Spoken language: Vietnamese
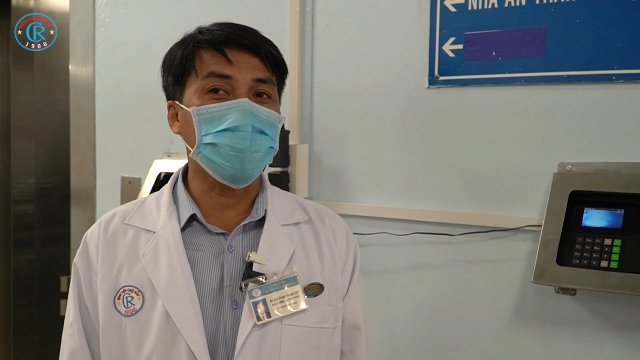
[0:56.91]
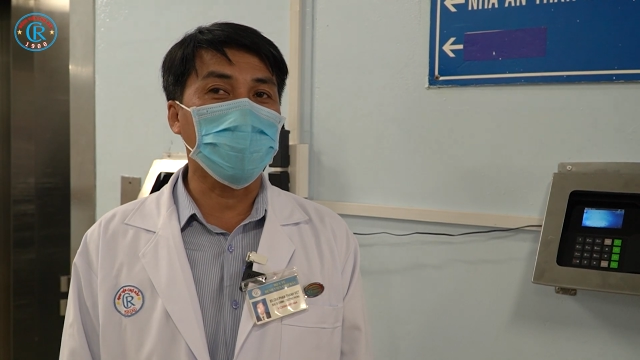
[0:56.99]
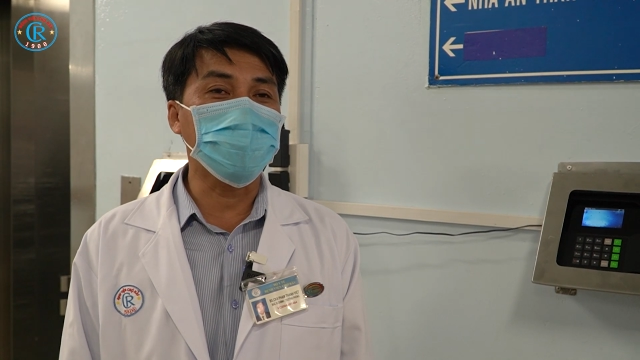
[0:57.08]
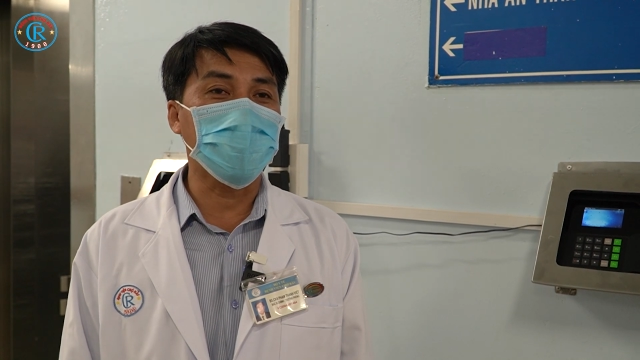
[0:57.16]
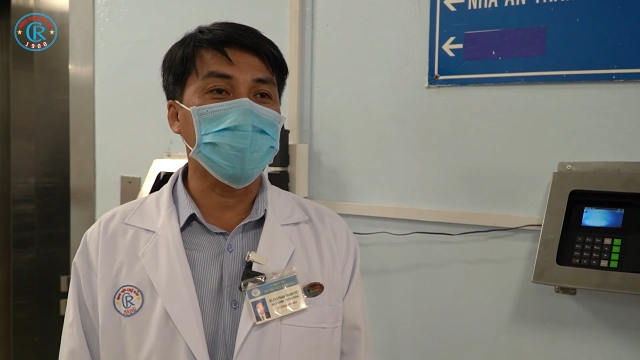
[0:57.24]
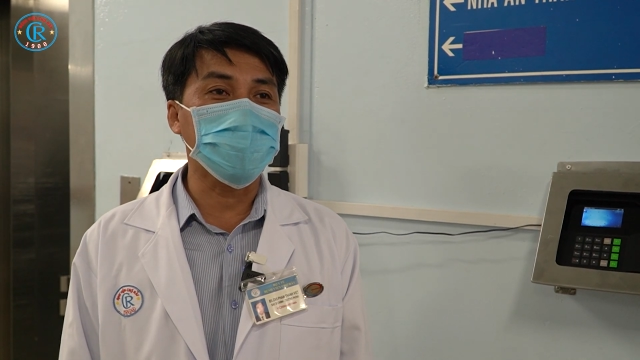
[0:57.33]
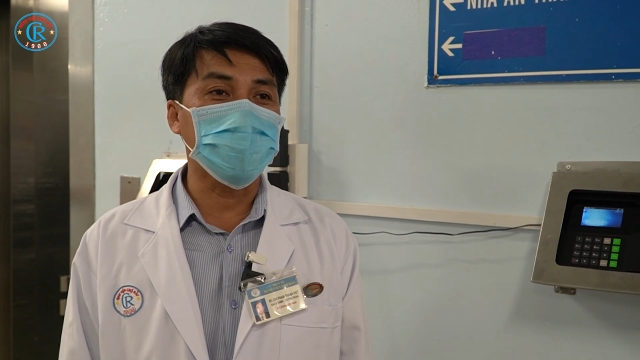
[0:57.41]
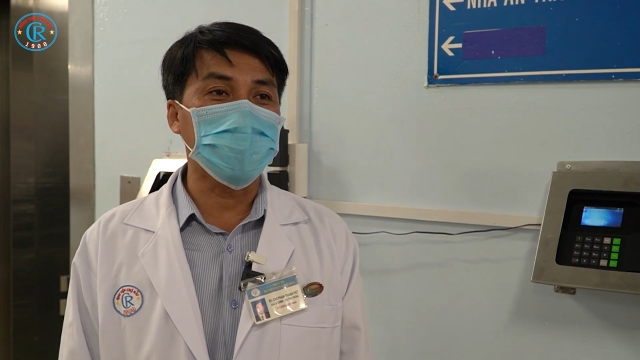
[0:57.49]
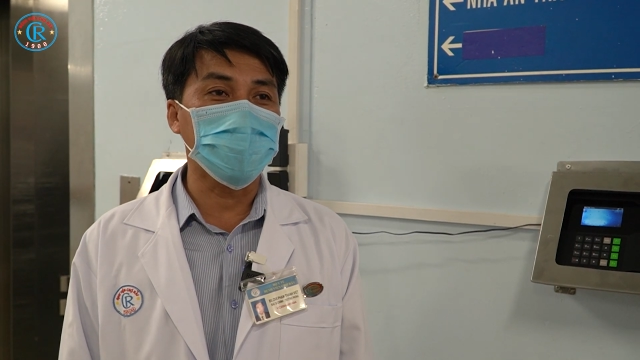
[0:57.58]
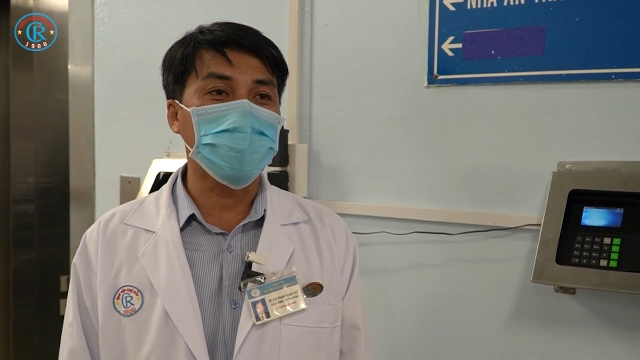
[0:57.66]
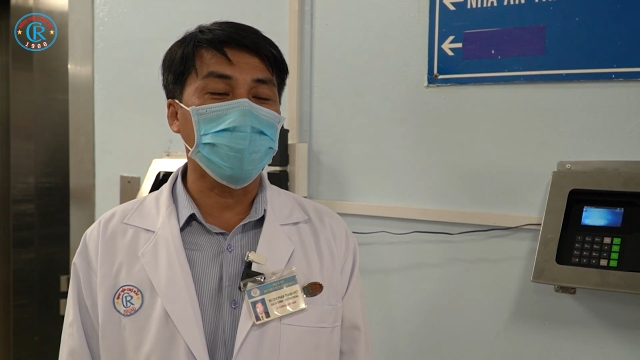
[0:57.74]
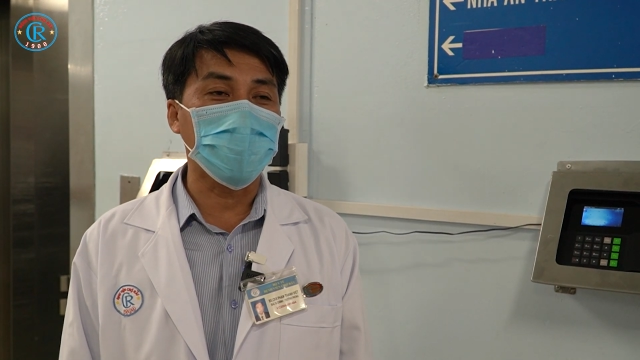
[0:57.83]
ổn định
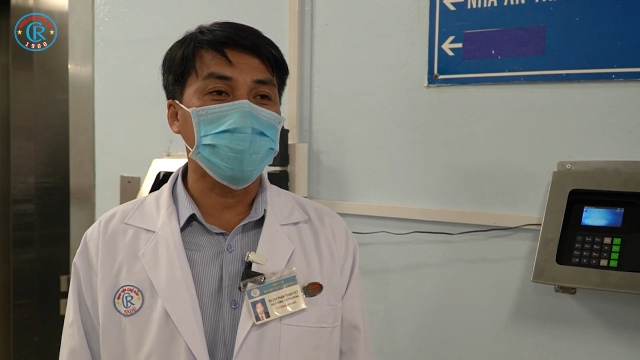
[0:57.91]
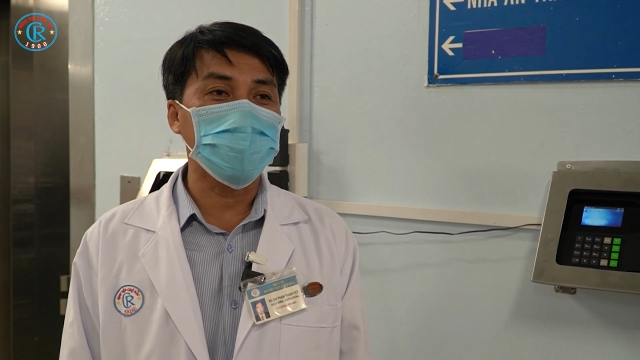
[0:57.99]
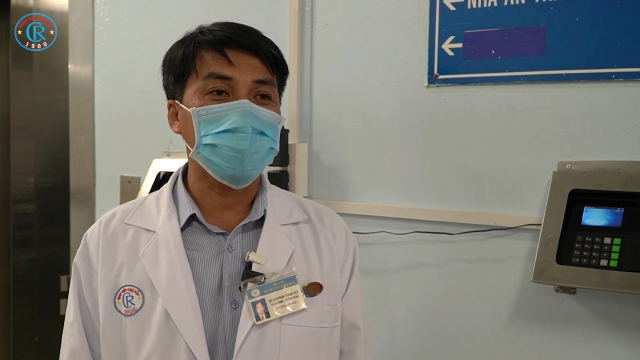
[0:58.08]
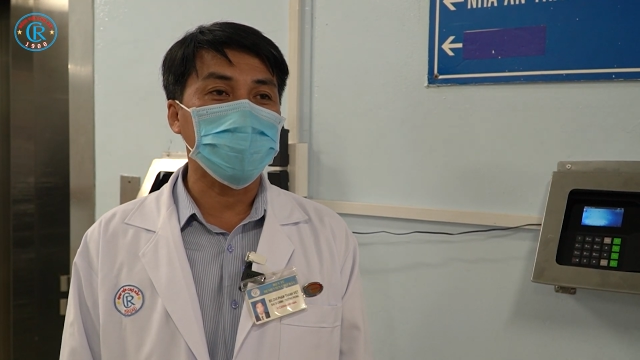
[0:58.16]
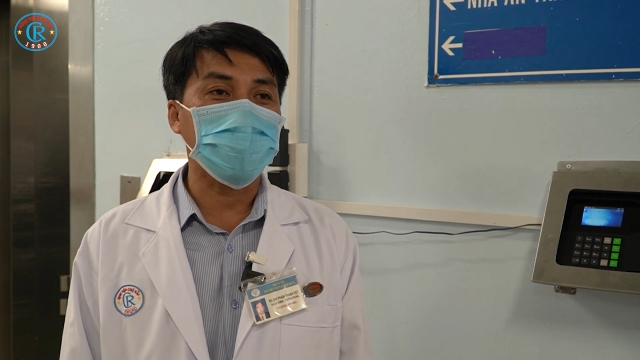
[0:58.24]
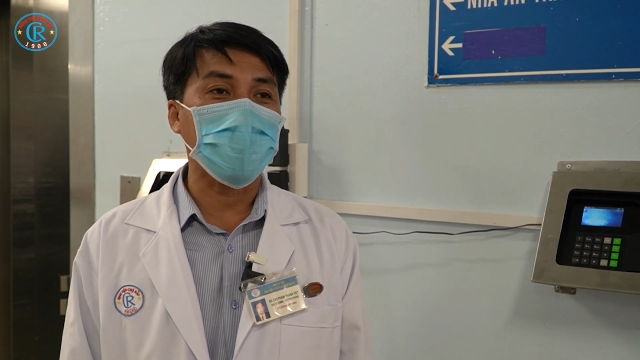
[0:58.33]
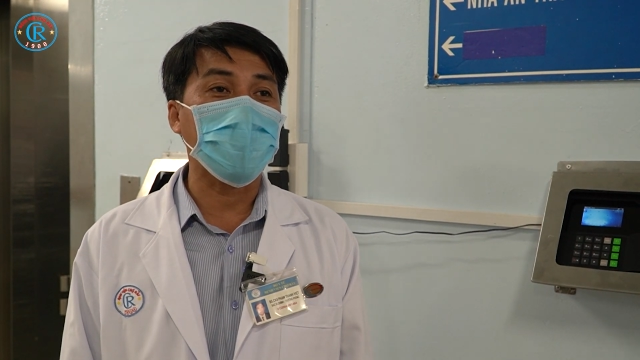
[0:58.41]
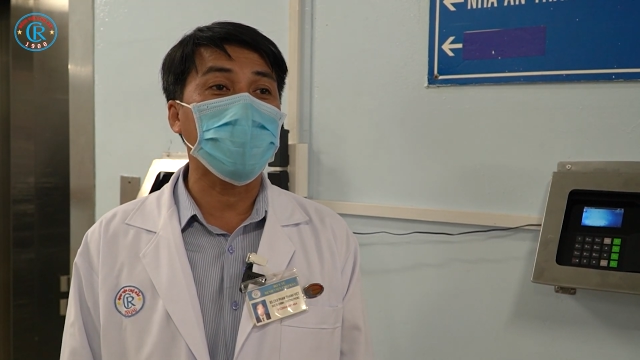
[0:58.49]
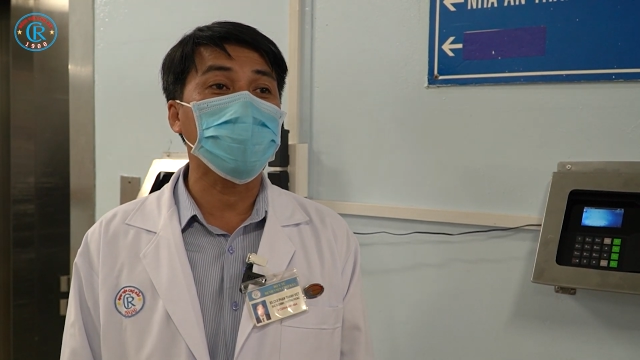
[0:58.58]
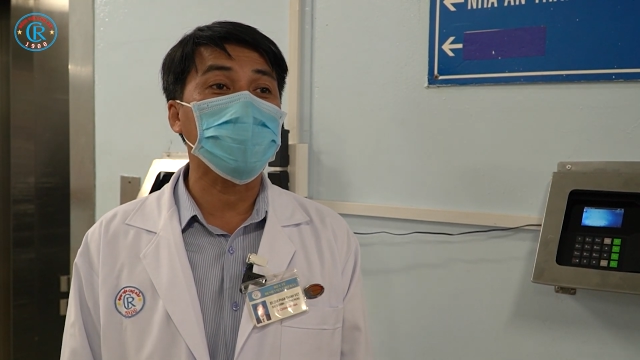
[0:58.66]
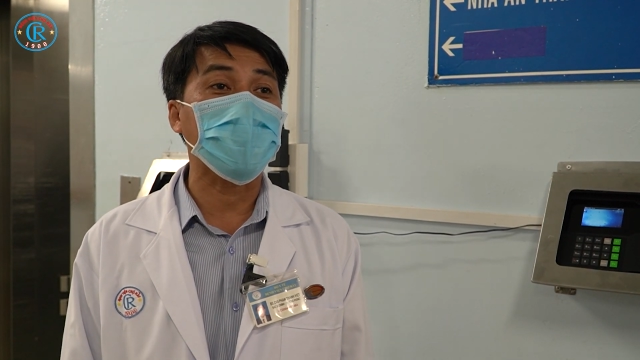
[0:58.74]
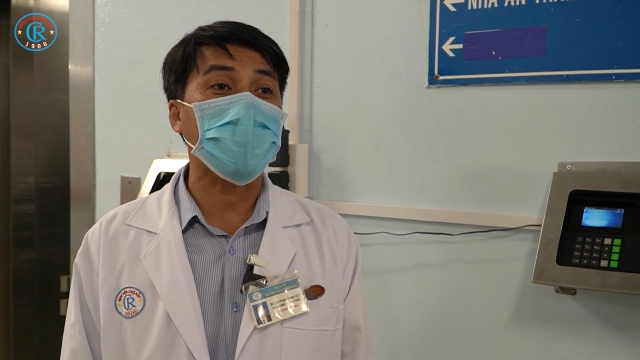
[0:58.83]
người nuôi bệnh càng
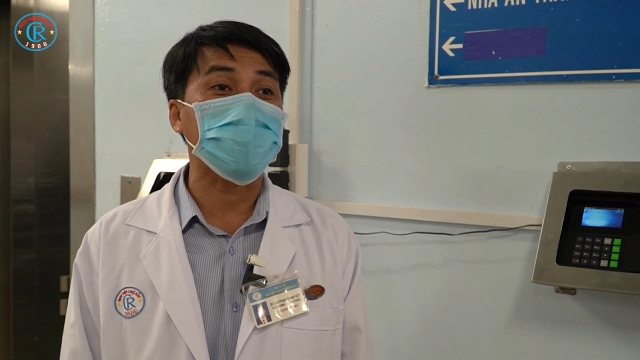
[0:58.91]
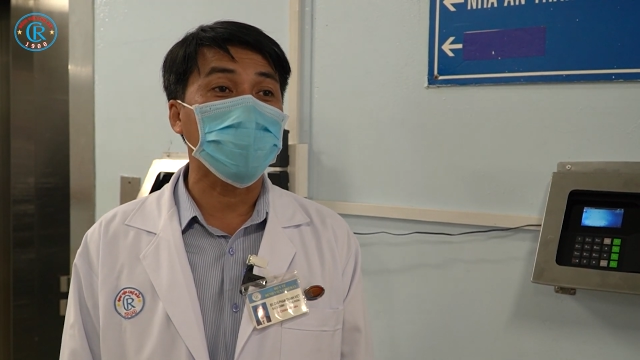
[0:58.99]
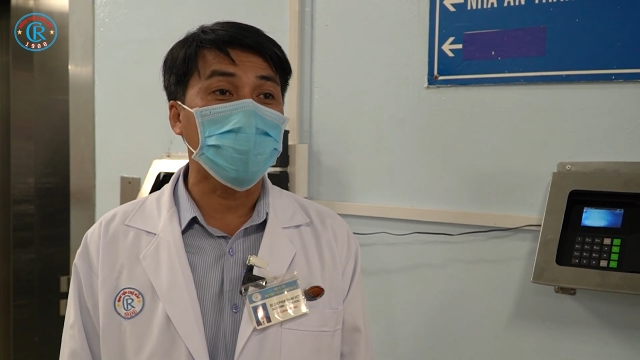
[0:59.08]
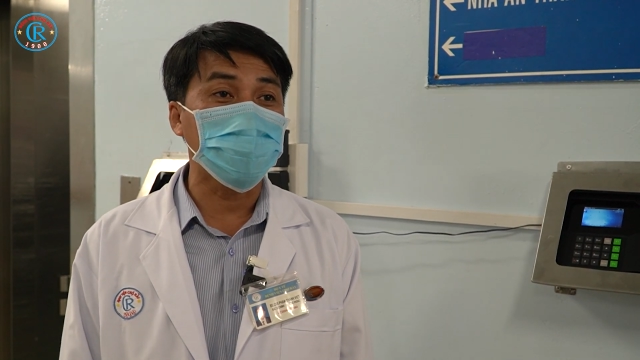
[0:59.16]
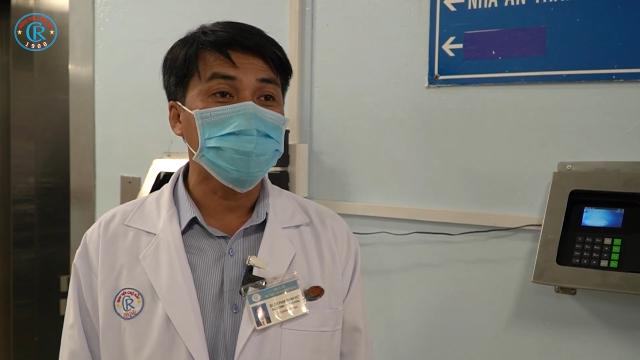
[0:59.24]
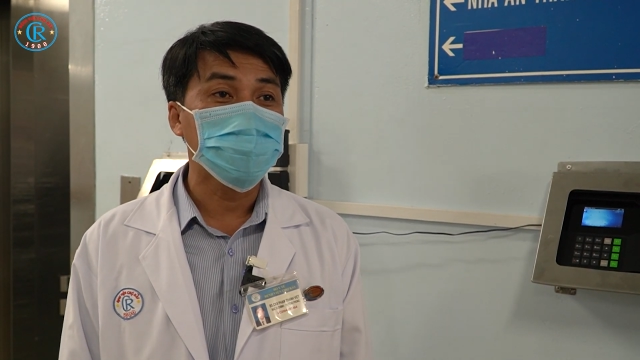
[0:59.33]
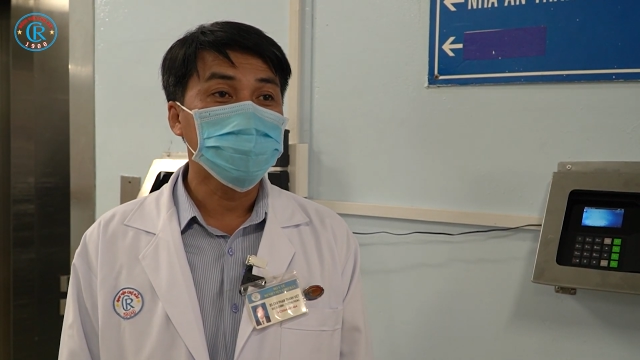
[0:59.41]
lâu thì càng tốt.